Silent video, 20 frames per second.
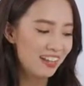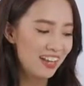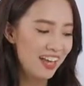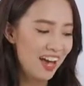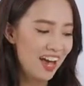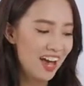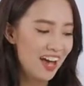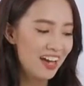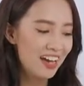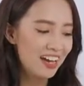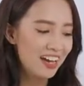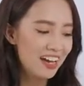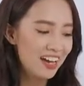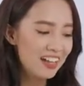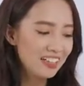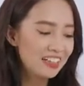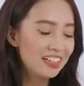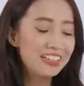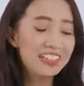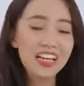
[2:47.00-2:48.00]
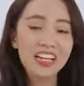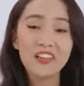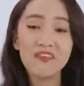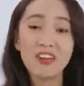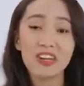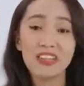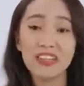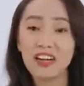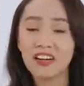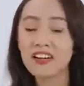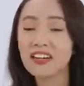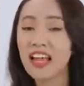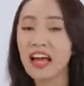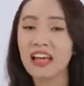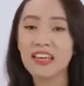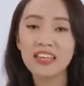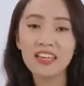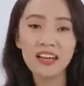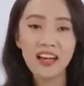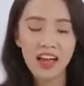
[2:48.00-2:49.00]
À, thực ra cái việc nhấn
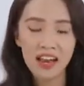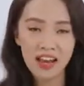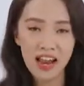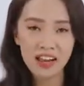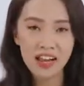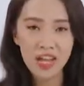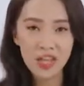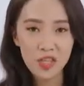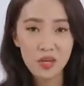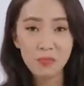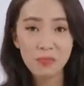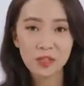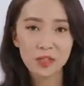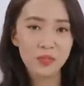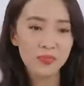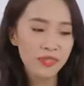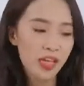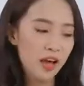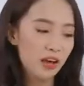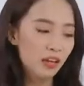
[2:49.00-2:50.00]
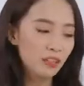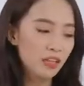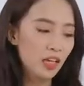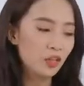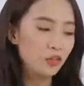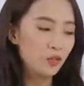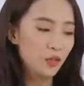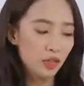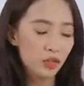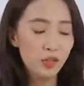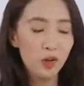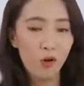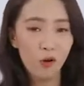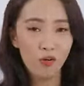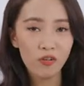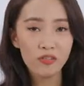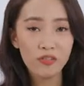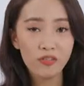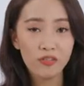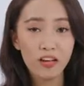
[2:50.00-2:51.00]
này á, là để giúp cho chúng ta có thể chuyển
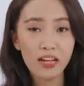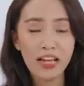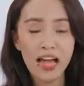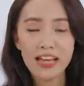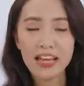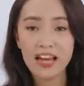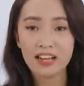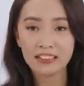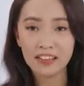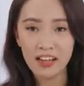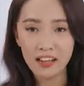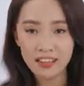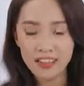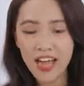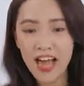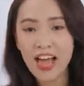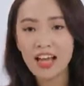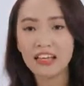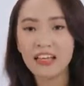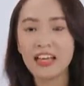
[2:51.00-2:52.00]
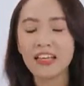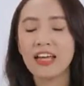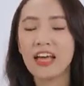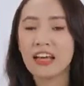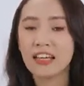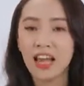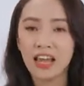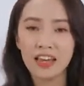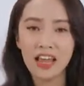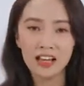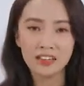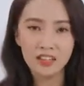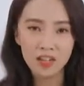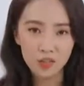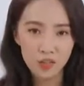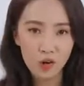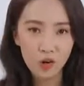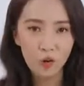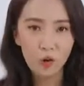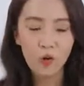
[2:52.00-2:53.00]
đổi giữa cài đặt thời gian này, cài đặt nhiệt
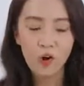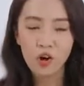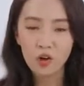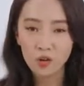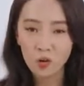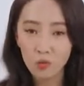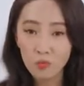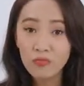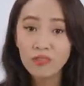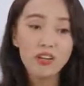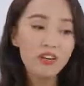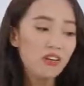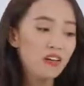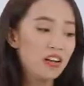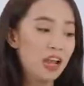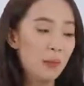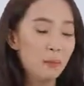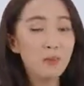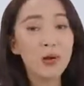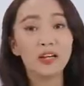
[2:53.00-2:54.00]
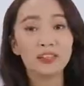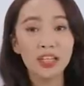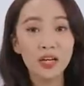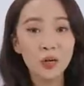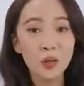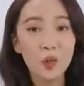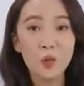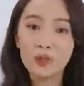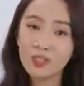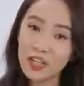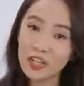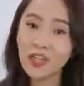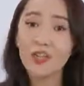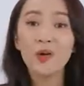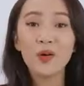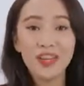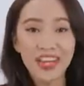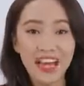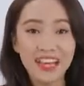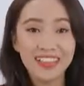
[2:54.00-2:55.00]
độ cũng như là bật tắt nguồn cho cái
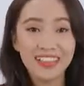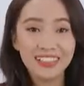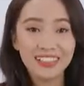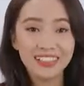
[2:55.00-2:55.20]
nồi này.